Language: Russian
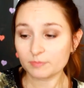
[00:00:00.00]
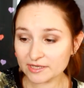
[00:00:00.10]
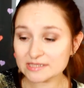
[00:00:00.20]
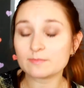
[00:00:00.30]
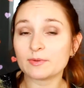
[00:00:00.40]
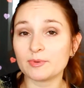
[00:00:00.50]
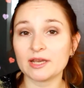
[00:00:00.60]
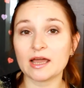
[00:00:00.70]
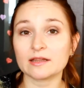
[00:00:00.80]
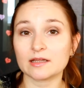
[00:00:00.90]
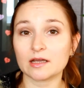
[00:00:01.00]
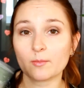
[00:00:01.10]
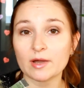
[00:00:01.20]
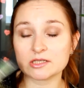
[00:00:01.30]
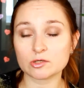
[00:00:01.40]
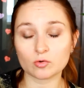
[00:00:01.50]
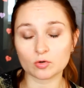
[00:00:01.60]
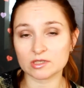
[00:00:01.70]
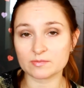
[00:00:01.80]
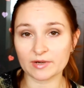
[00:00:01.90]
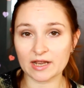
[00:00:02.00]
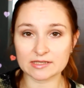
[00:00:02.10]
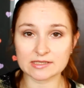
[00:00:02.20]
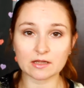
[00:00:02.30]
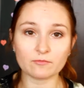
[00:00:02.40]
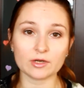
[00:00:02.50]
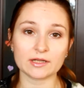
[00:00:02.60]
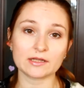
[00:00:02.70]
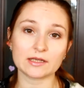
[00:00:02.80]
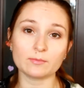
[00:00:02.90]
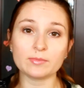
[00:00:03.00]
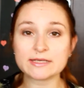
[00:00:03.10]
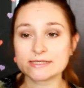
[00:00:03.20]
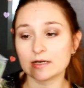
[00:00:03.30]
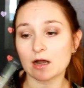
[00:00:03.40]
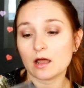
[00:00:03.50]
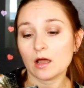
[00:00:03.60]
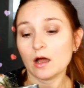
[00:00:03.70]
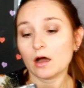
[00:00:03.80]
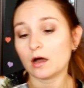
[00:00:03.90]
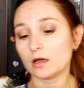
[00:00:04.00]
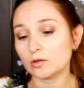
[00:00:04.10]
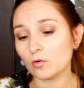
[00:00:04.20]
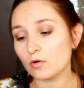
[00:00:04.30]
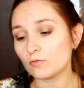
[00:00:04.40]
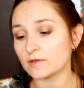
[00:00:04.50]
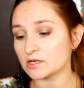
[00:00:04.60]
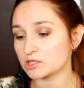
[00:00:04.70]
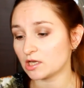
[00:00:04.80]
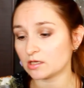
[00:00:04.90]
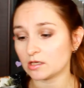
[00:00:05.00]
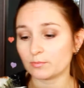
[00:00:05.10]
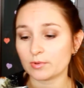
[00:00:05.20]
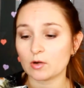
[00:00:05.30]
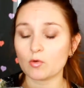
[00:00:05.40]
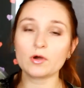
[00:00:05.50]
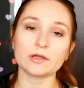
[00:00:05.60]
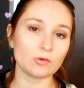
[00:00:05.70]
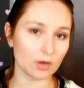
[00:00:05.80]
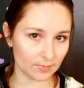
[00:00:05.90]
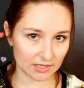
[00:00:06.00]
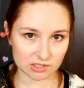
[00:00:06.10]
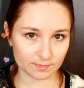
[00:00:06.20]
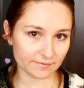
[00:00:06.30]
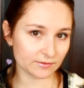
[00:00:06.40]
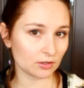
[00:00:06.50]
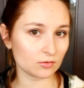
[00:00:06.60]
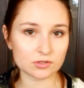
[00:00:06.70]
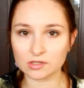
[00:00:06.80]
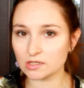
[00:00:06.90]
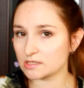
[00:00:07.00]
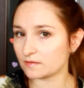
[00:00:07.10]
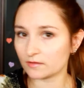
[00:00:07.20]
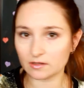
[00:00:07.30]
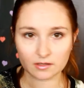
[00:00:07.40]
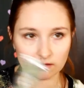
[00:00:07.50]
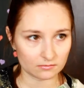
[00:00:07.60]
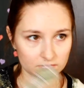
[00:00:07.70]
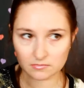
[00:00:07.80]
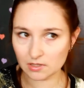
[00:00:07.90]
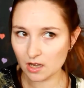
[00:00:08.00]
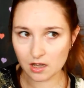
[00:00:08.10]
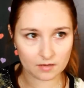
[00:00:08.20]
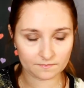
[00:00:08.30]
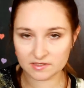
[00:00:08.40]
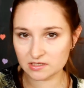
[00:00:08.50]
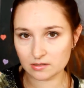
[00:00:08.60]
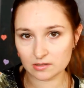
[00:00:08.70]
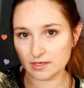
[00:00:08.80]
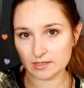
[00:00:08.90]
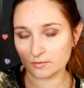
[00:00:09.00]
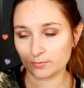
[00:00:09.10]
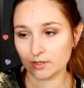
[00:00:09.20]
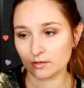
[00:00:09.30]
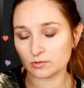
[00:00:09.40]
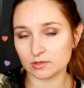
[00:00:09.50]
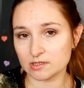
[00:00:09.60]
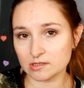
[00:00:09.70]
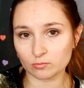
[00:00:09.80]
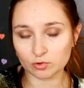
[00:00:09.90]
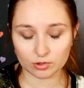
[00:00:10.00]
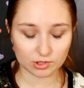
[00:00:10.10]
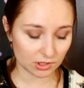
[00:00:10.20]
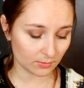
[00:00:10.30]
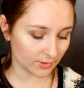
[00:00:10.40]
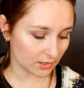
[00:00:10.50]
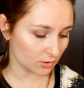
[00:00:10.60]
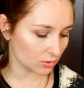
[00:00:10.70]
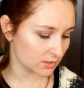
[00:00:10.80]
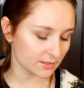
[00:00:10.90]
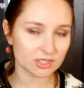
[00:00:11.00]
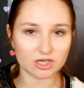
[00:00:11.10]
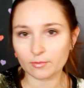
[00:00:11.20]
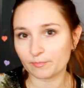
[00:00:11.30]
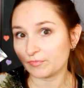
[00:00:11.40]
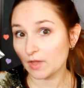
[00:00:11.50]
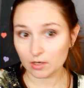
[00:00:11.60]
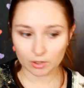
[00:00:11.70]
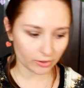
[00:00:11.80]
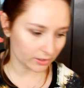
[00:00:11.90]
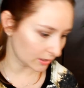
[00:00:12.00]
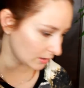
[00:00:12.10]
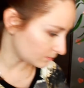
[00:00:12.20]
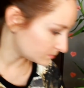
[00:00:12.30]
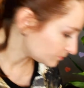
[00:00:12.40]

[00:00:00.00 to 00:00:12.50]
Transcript: принципе, приятный аромат, с рук он испаряется довольно-таки быстро, а, но увлажнение неплохое, но, опять же, повторюсь, единственное, на весенний-летний период, на зиму точно не подойдет, слишком легкий.